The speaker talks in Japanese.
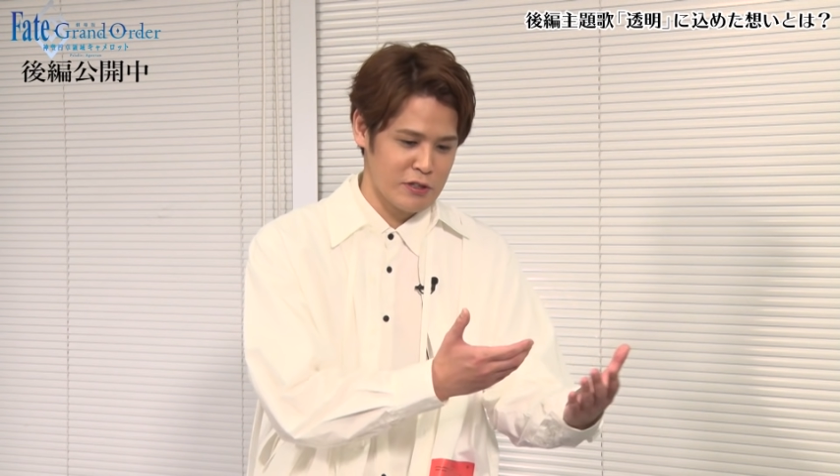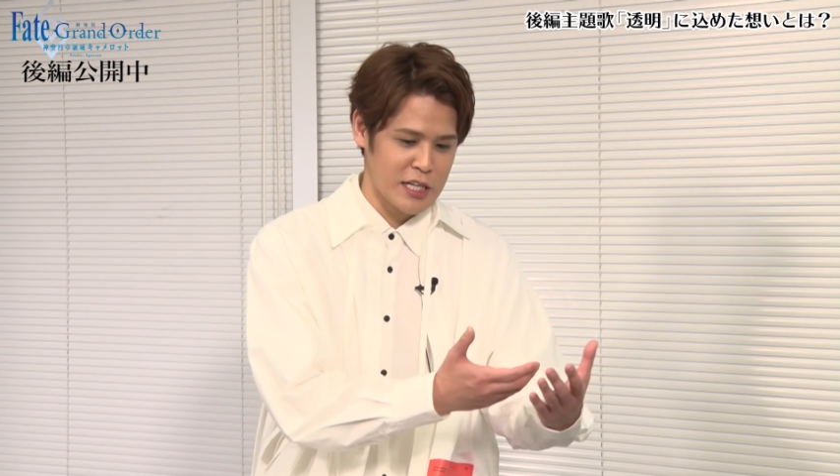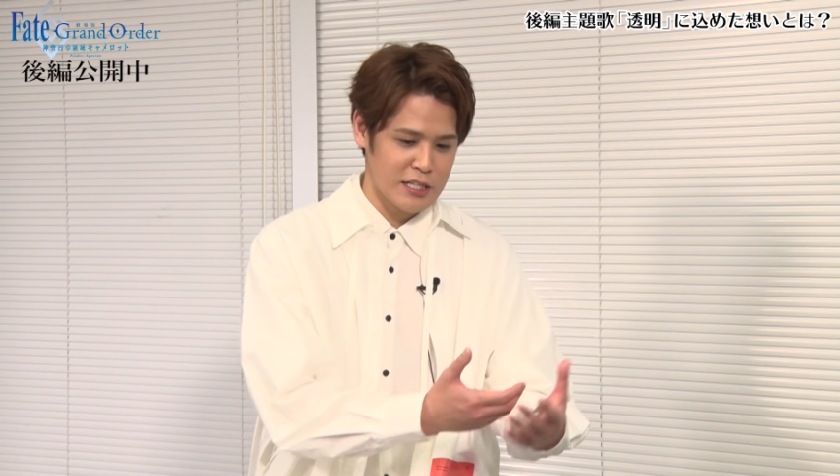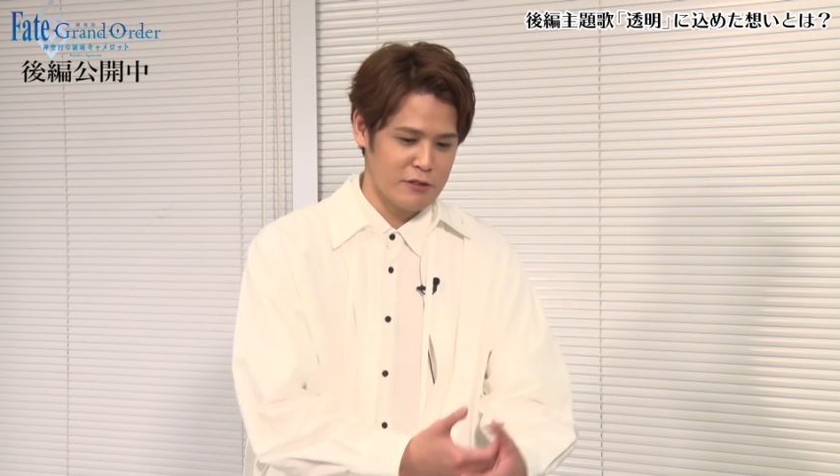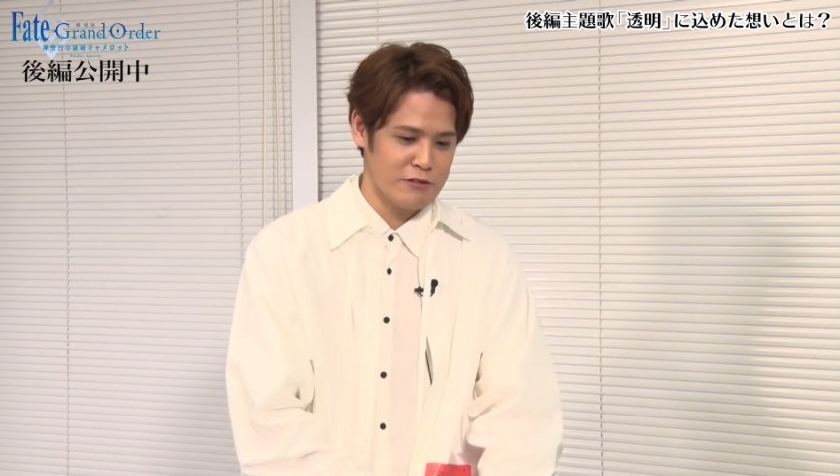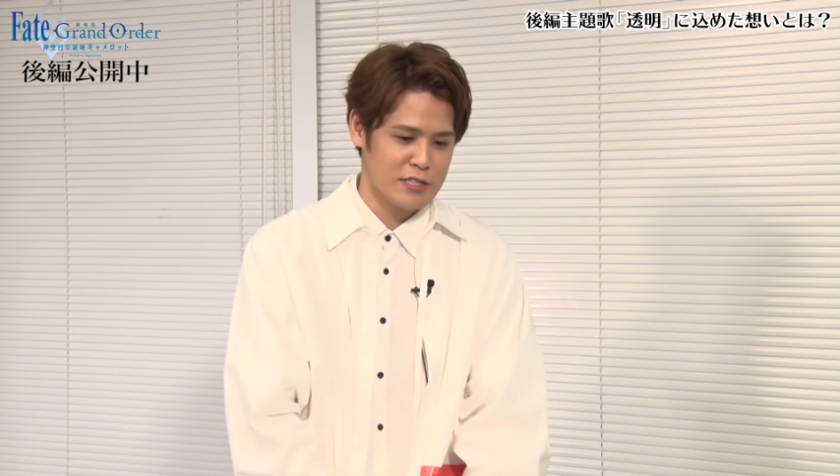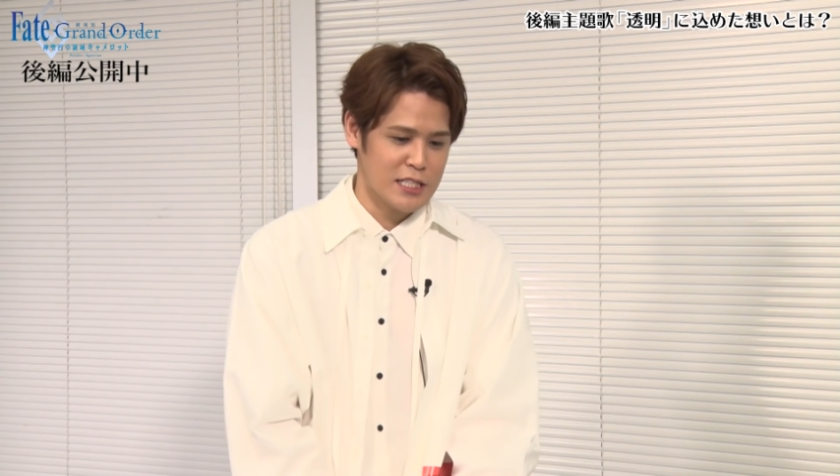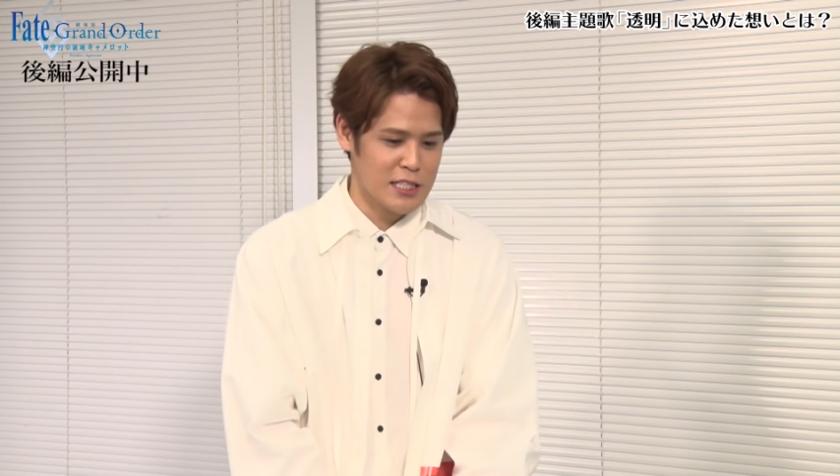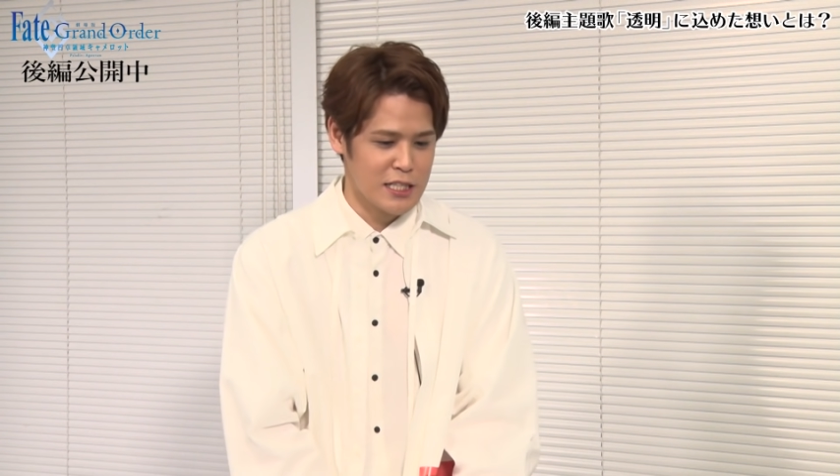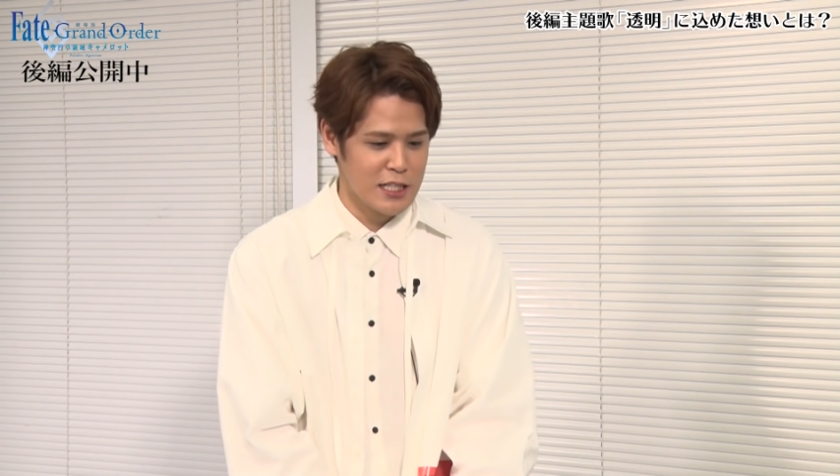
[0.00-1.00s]
とやり取りをさ
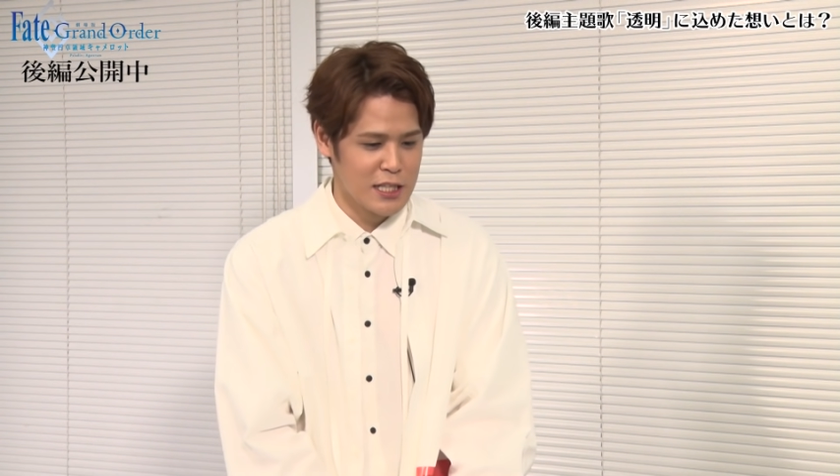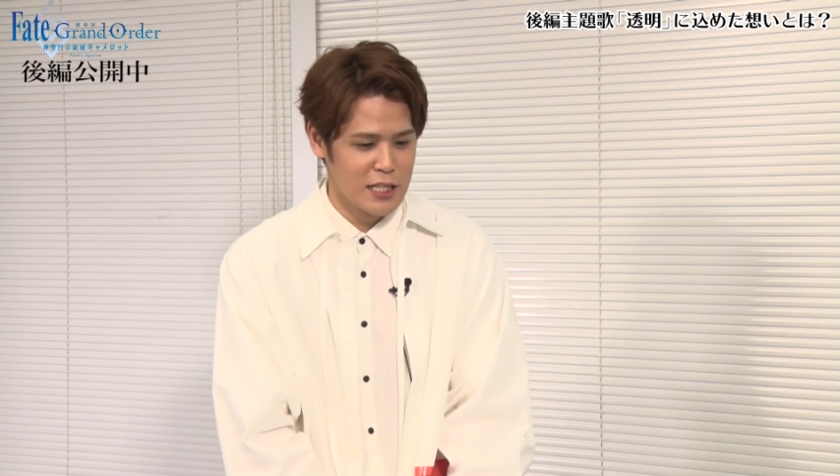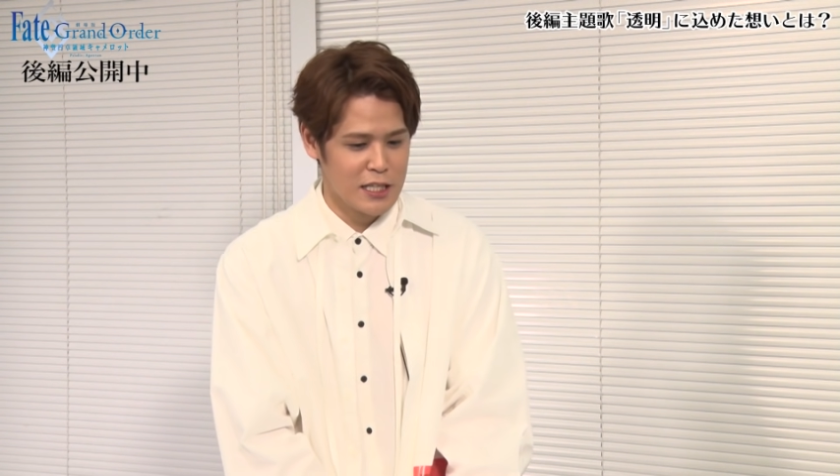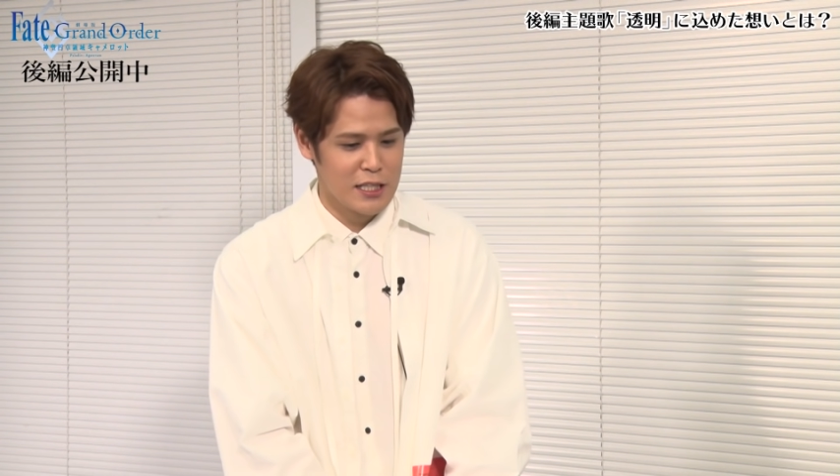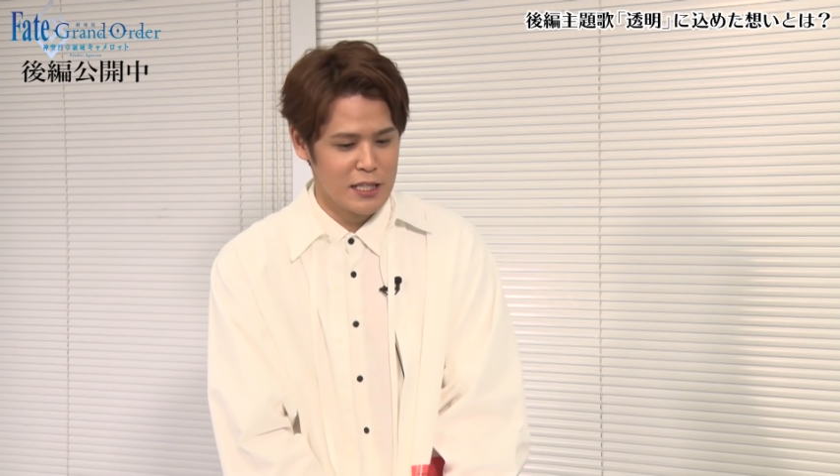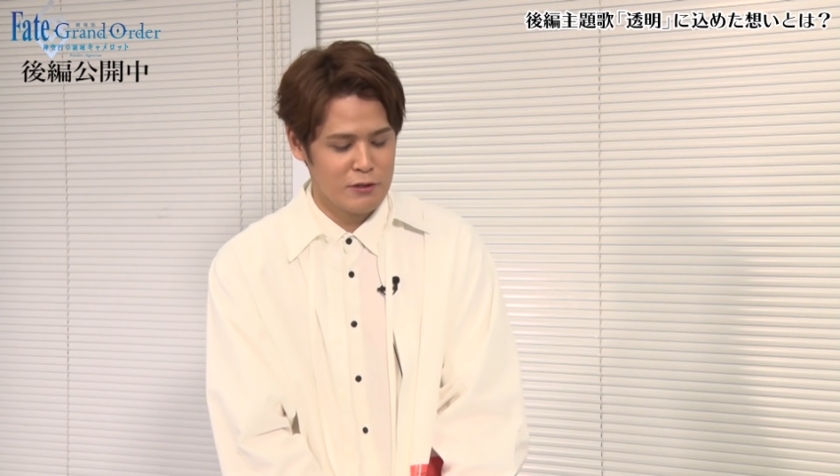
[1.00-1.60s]
せていただいて、